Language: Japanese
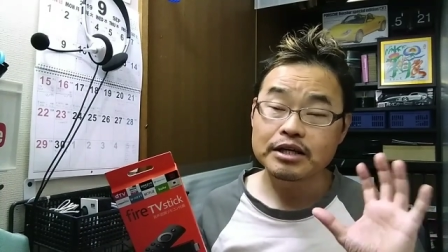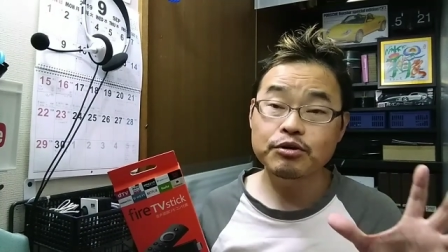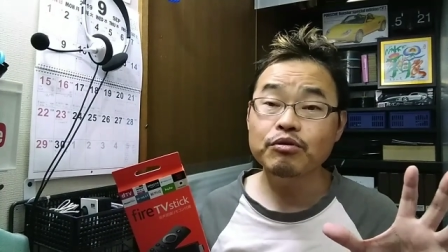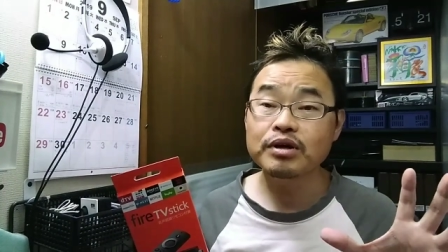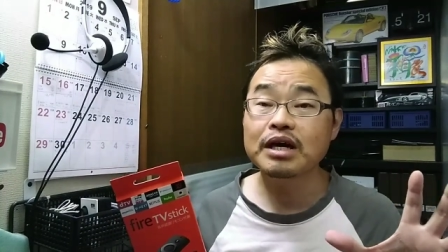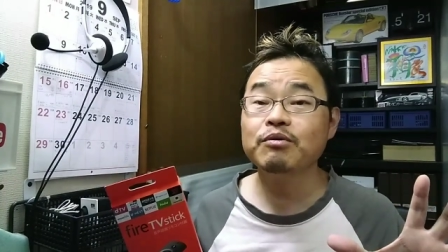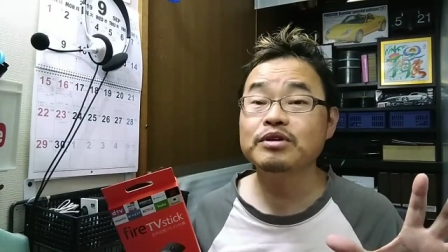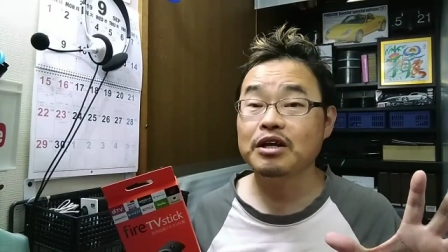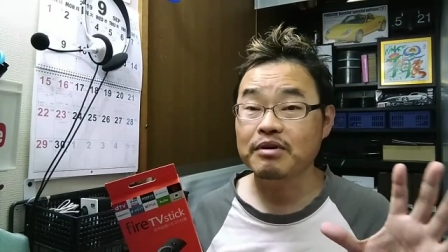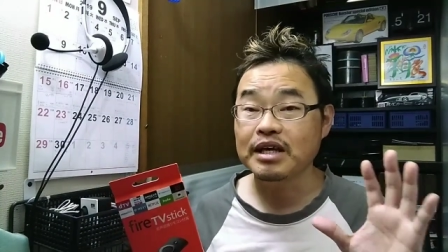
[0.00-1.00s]
4K
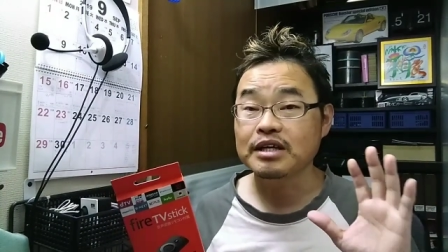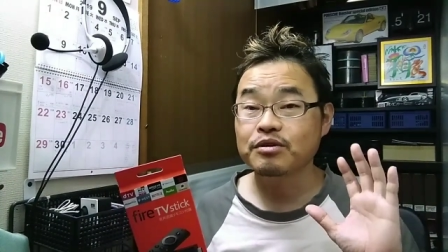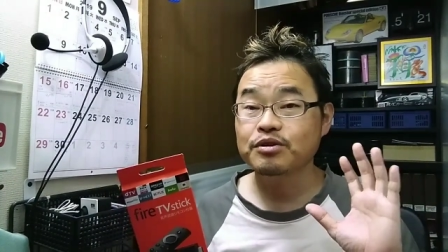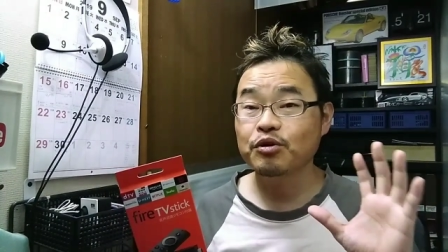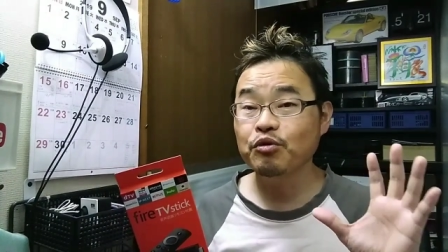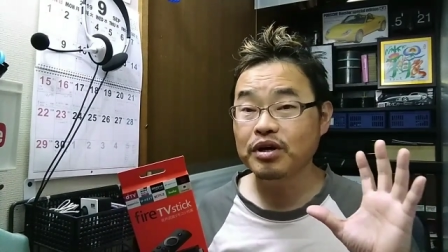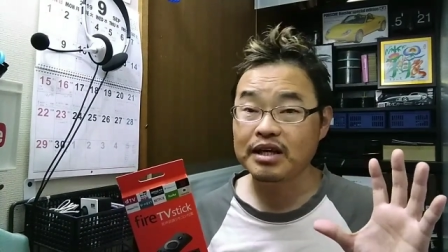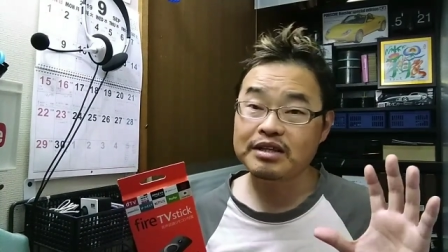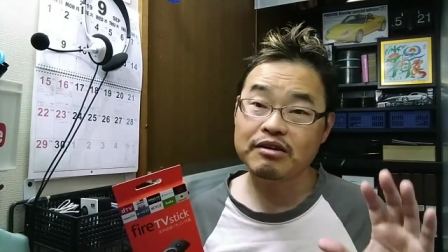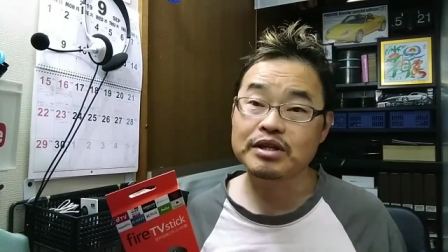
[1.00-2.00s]
モデルはね、その
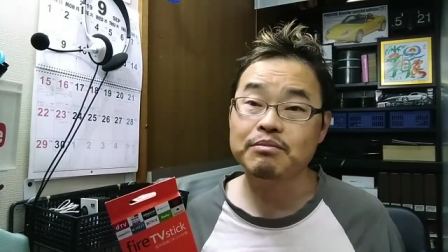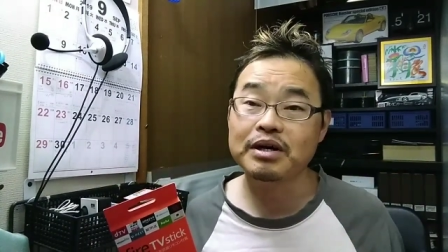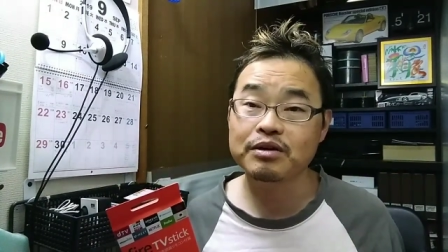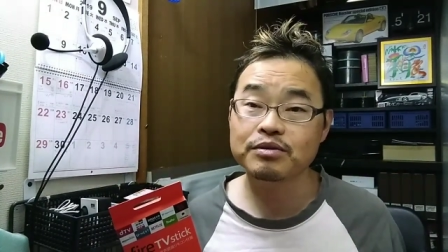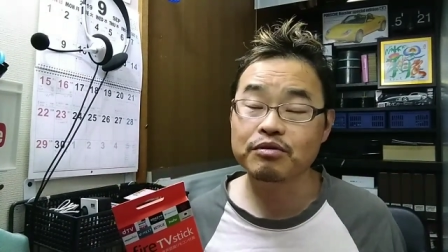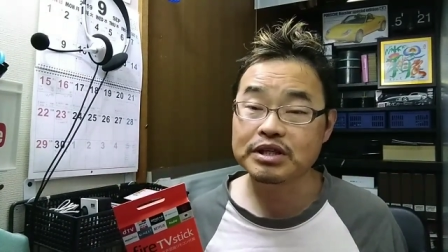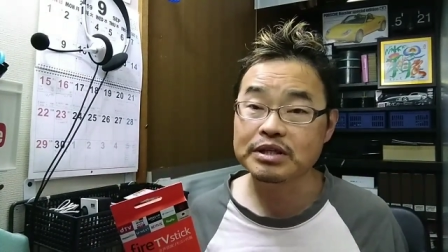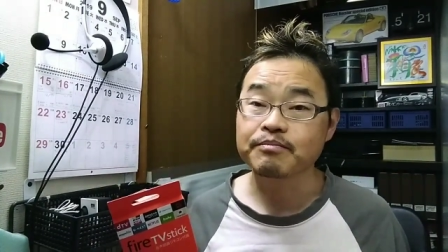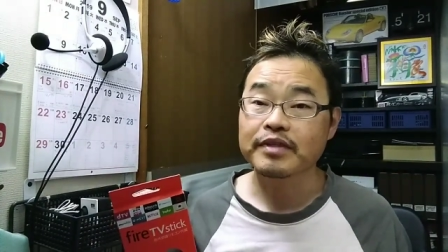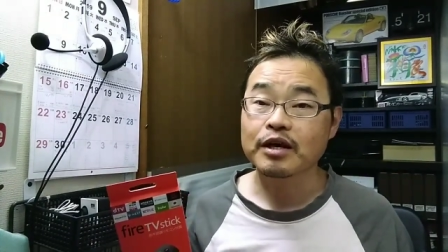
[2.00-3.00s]
4K という名前の通り、